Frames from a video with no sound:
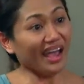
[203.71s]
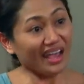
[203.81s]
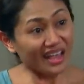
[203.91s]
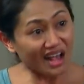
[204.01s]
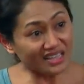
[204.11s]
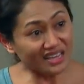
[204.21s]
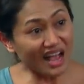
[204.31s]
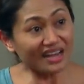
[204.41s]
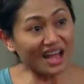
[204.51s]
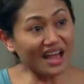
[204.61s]
Eh, yan
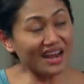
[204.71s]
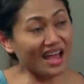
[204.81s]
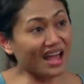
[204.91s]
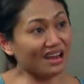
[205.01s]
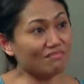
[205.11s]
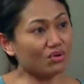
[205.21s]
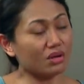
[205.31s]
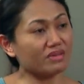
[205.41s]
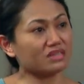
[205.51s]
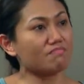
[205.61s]
kasing anak-anakan mo
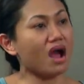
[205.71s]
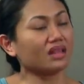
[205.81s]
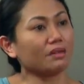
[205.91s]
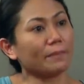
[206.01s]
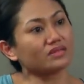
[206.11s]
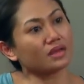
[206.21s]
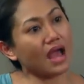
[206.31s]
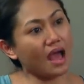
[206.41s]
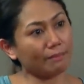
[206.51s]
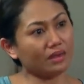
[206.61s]
na mas Makati pa sa
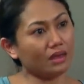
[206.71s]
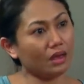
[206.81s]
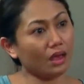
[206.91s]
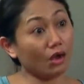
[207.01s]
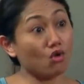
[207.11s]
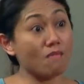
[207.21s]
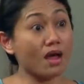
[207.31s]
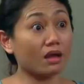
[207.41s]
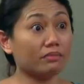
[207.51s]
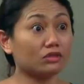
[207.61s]
gabi, eh
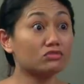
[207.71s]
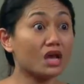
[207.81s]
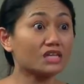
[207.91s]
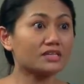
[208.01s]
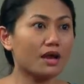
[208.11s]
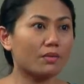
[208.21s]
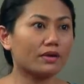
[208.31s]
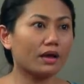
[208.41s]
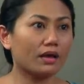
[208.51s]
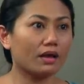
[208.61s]
kumakabit dun sa
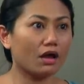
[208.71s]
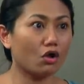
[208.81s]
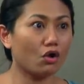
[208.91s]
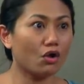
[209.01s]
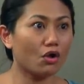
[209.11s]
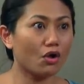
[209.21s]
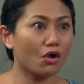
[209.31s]
asawa ng anak ko.